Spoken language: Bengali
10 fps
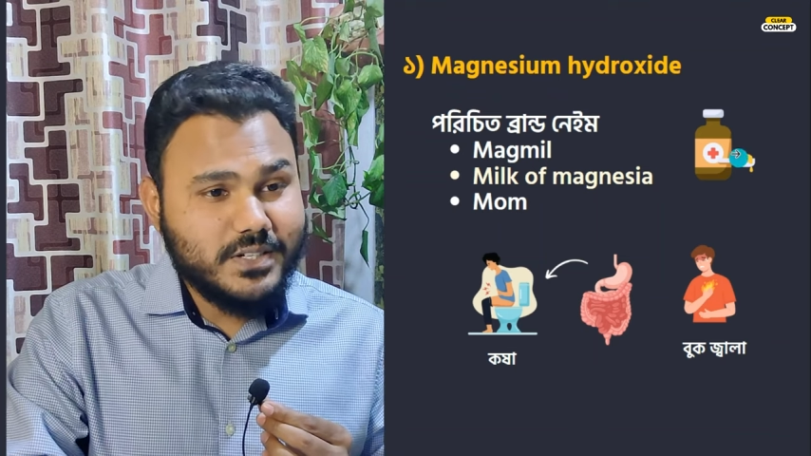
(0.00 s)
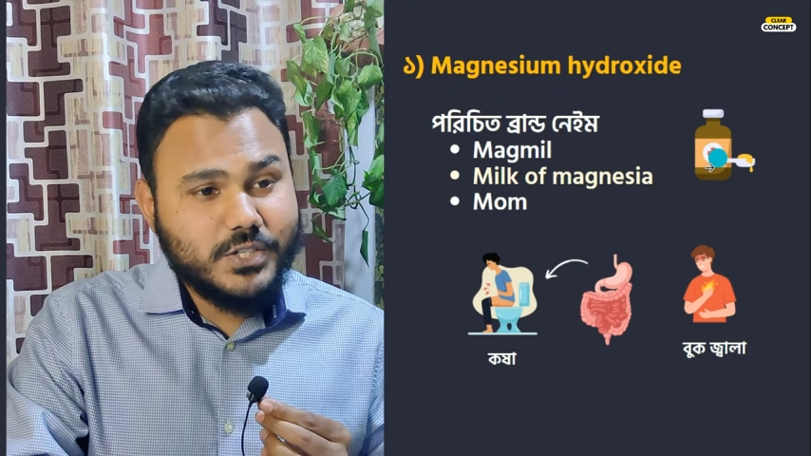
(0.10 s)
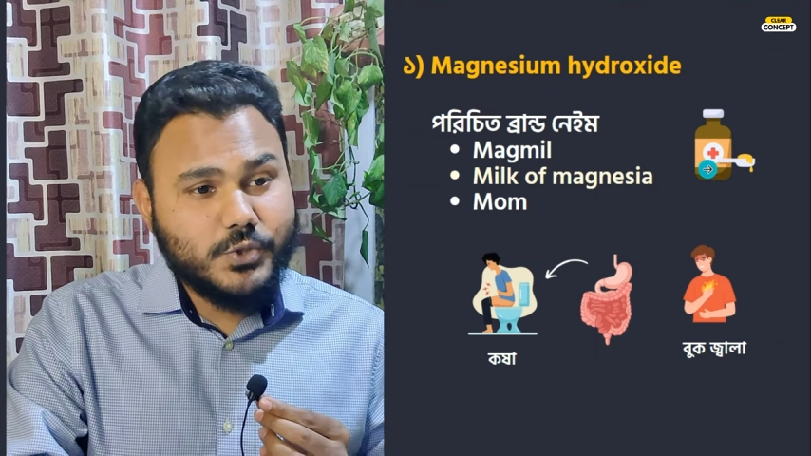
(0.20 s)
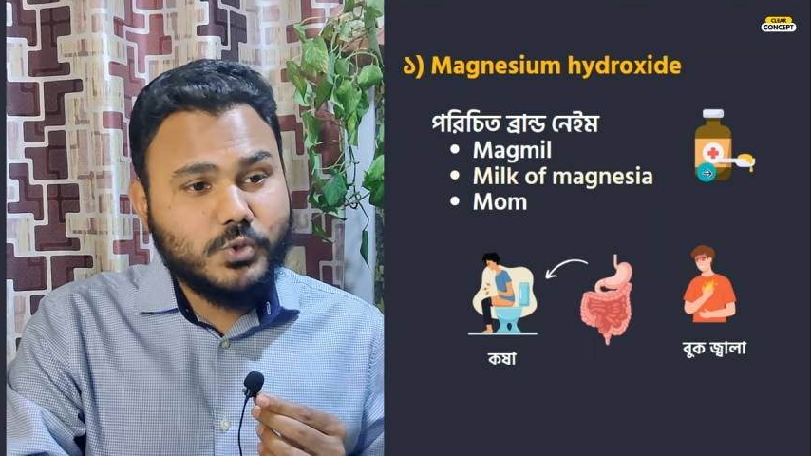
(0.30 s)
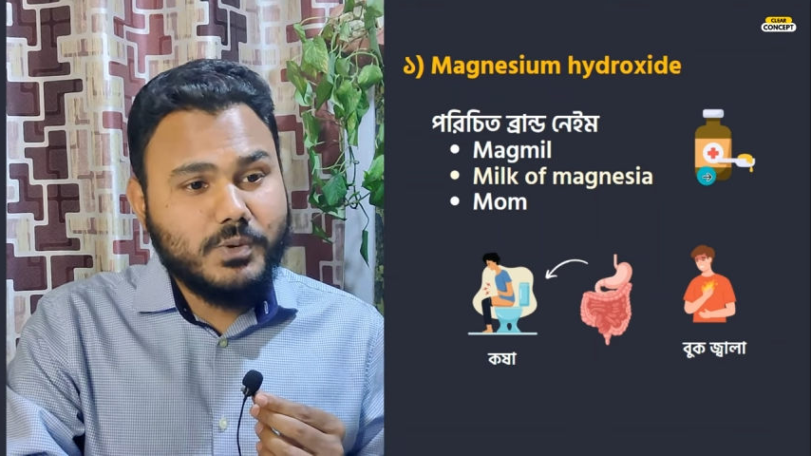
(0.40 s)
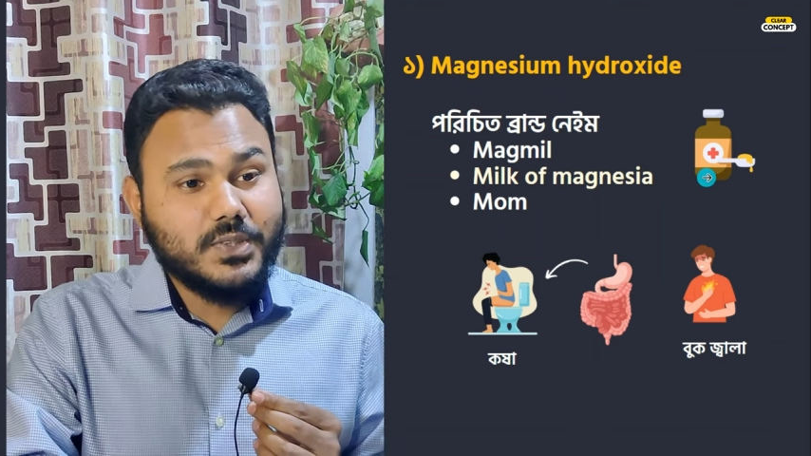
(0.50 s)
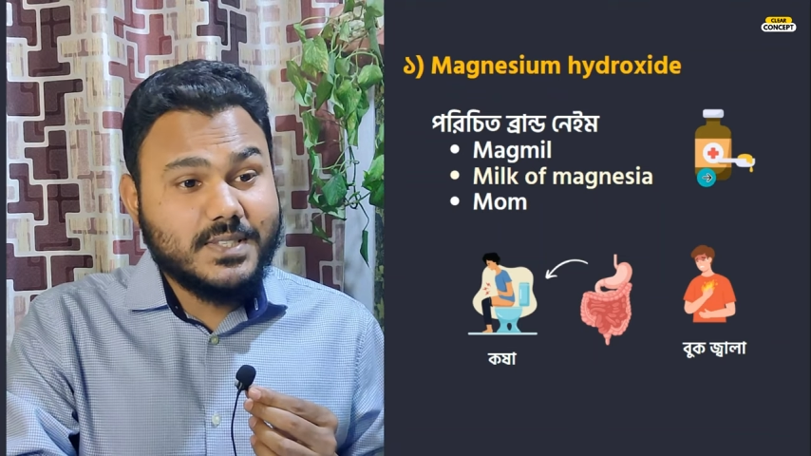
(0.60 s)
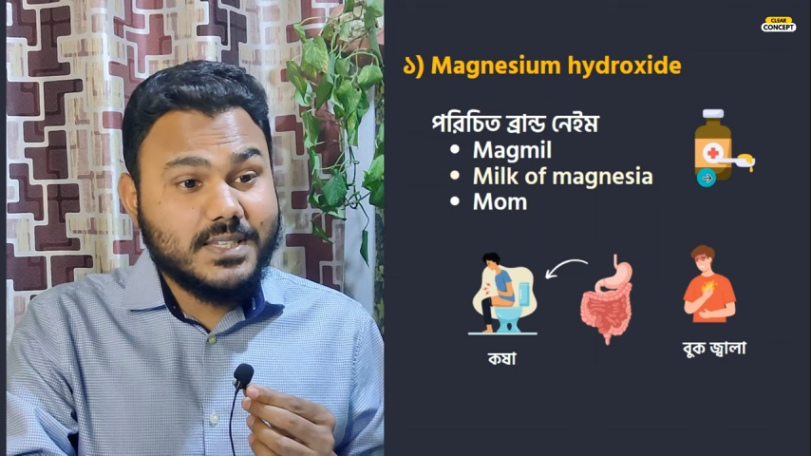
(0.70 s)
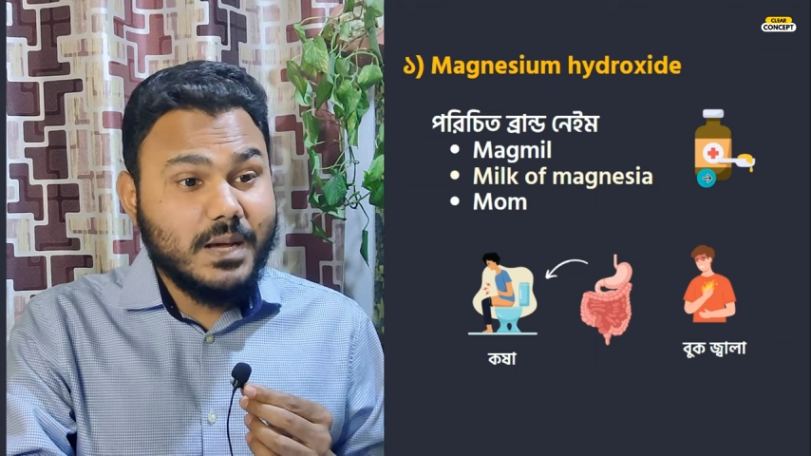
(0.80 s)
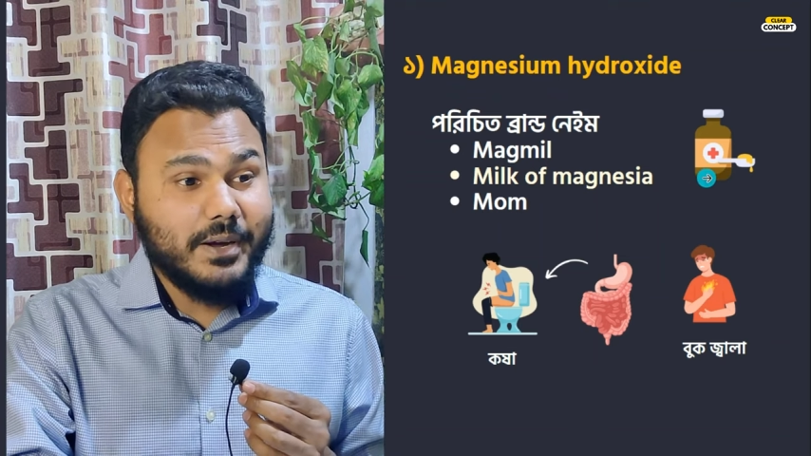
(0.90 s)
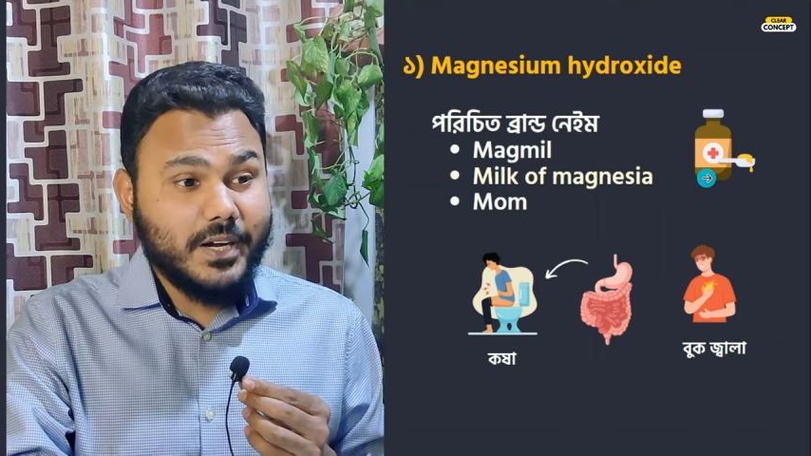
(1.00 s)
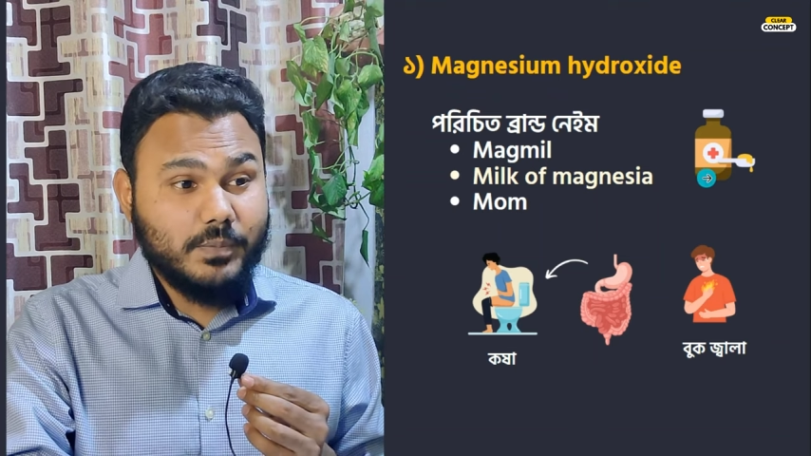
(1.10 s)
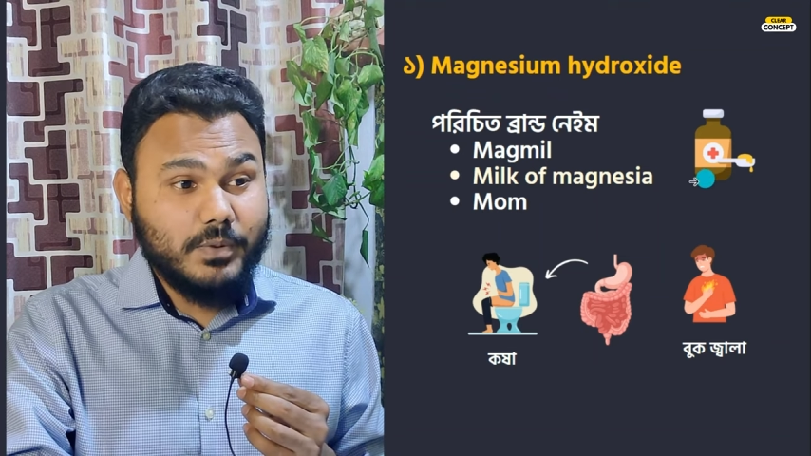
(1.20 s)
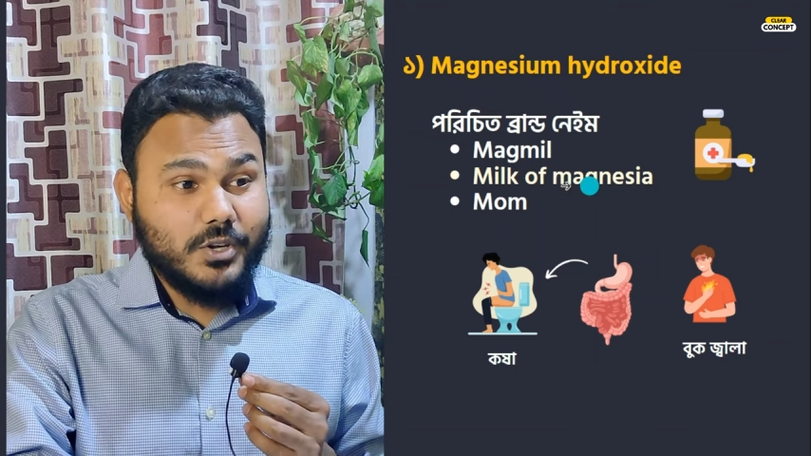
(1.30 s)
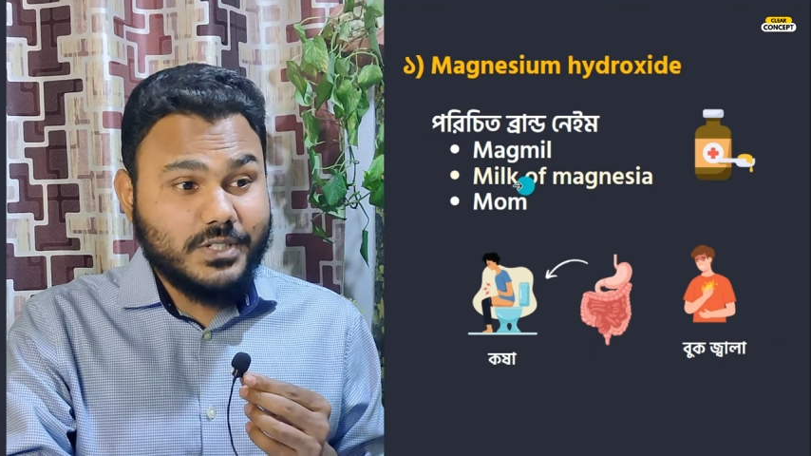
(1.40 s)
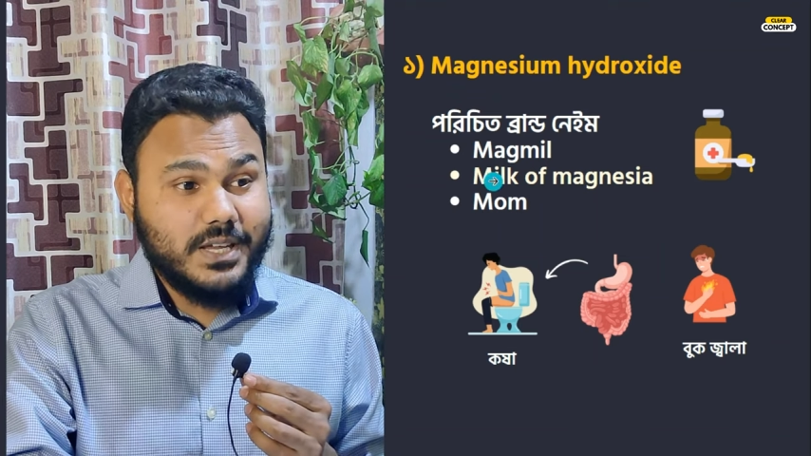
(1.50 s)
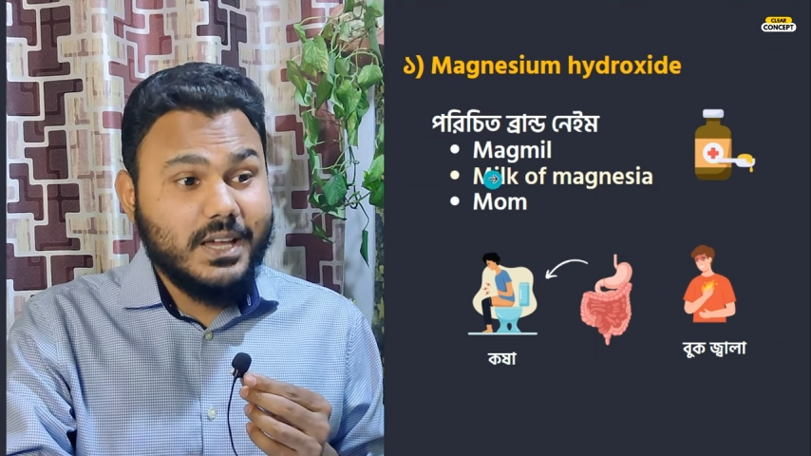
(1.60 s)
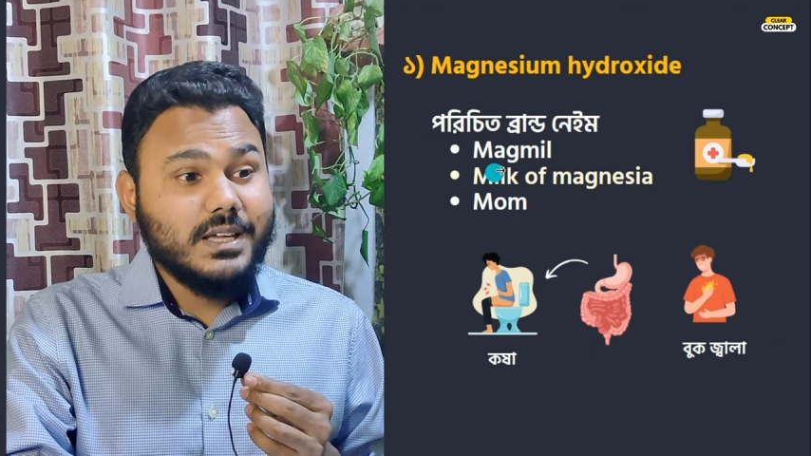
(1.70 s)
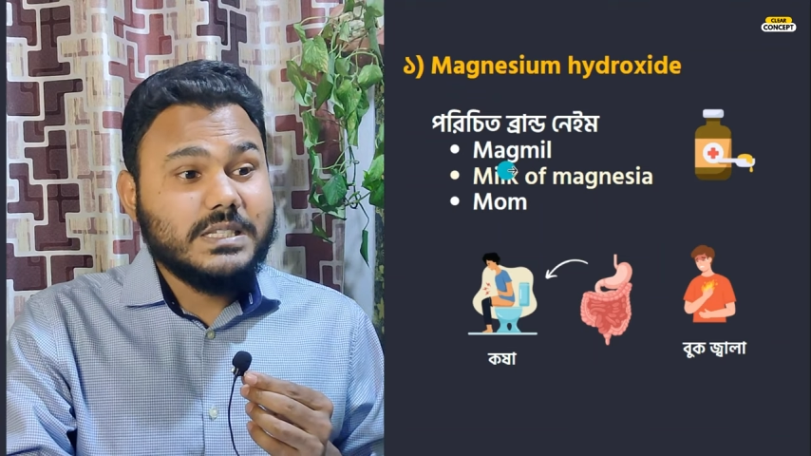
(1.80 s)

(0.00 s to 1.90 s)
যেটা শুধুমাত্র সিরাপ আকারে পাওয়া যায়